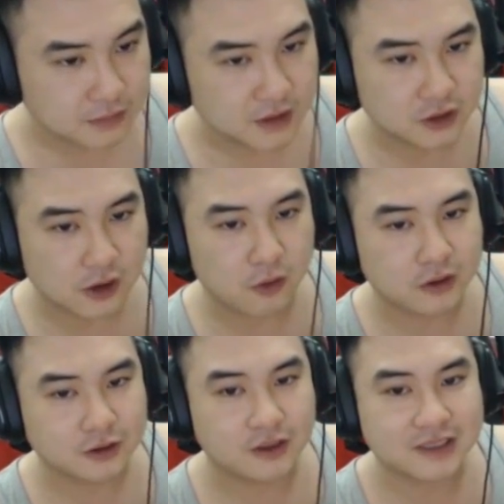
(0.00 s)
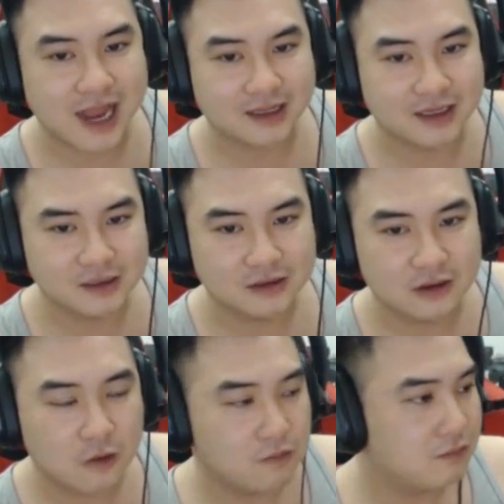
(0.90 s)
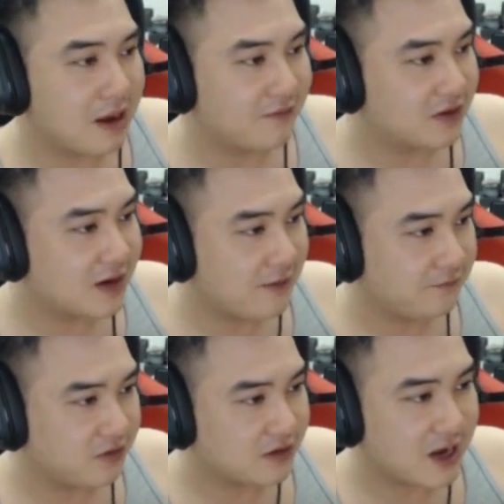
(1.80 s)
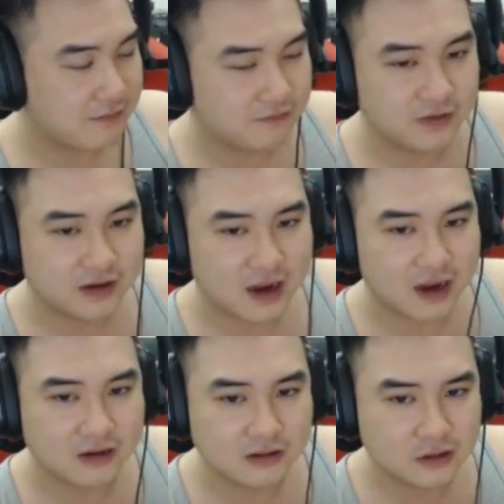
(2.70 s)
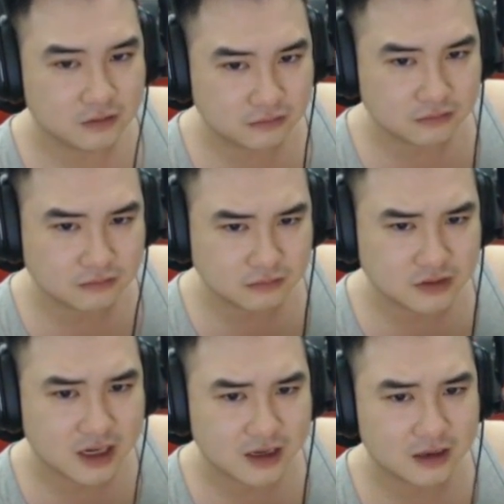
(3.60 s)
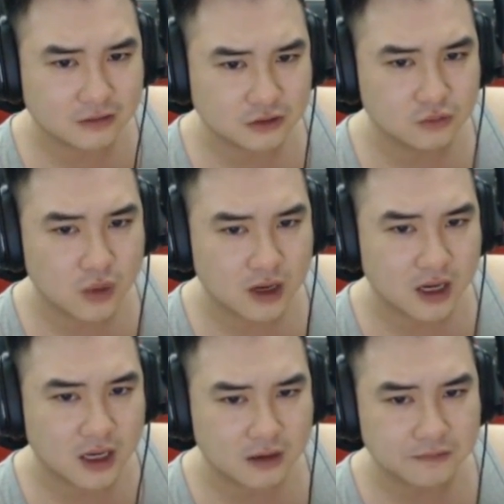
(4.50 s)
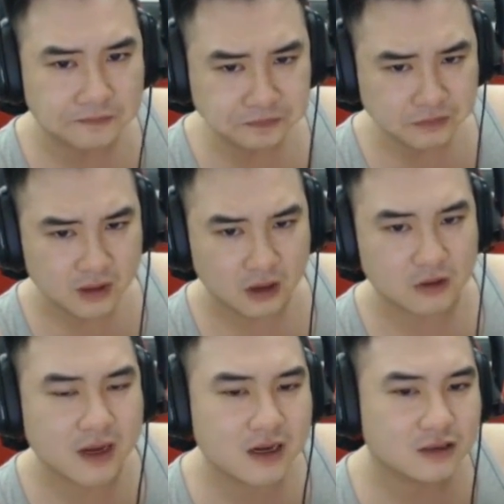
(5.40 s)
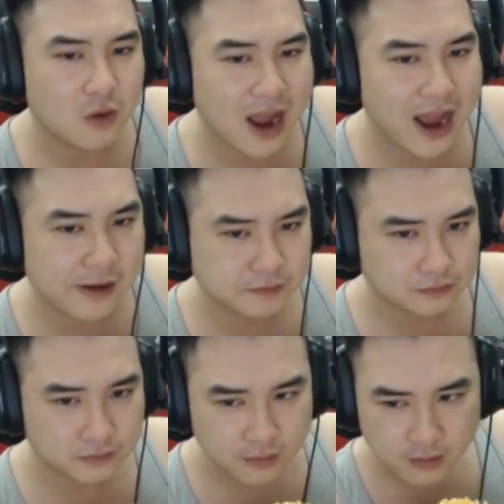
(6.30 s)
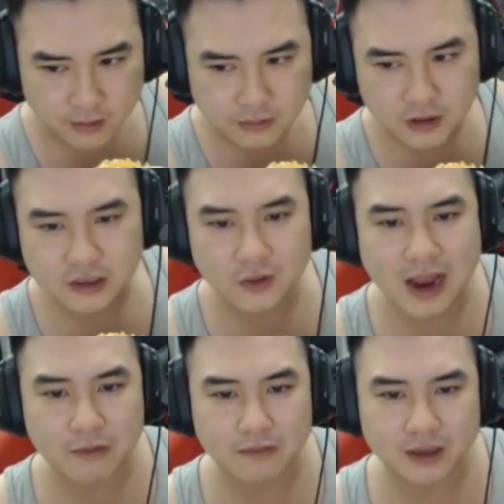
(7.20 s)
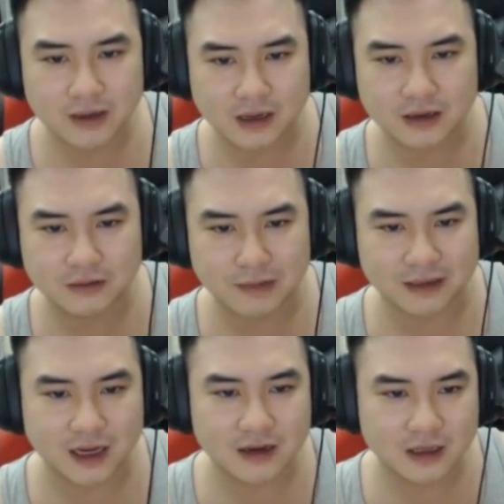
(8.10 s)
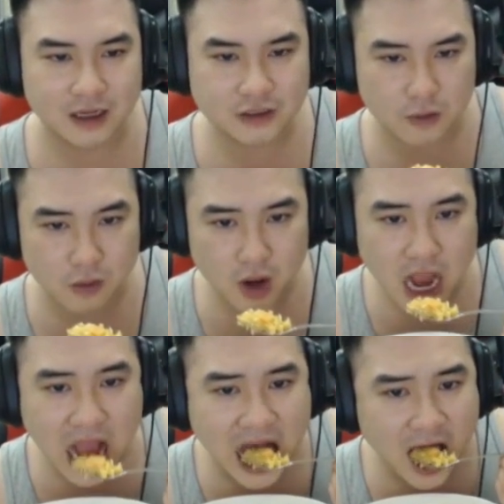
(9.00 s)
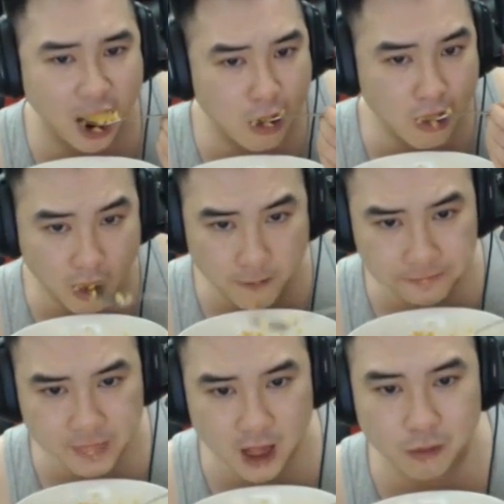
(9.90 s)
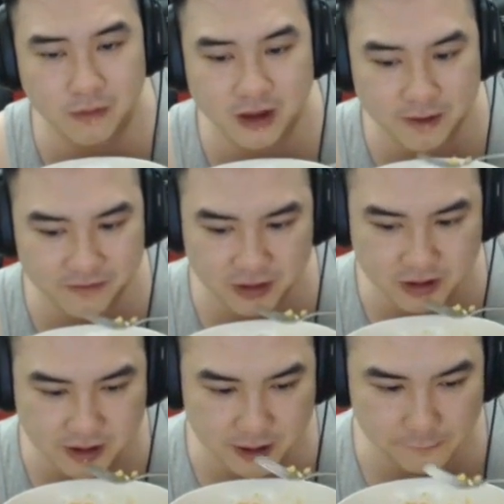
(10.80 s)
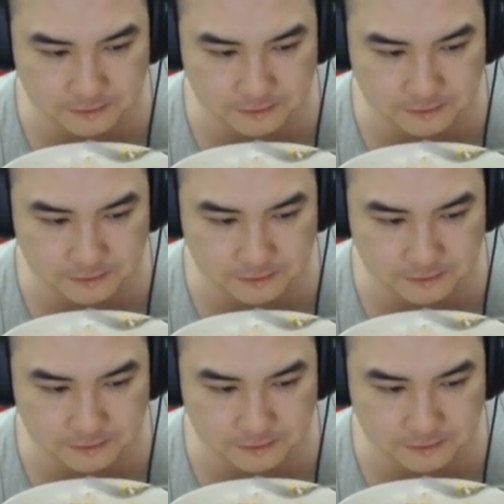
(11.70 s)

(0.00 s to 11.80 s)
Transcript: soi mói rõ ràng thì nó không bằng Việt Nam. Việt Nam với cả China, Trung Quốc hay nói chung mấy nước châu Á. Người châu Á bọn mình hay cái bản tính hay thích soi mói. Em muốn biết xem về người kia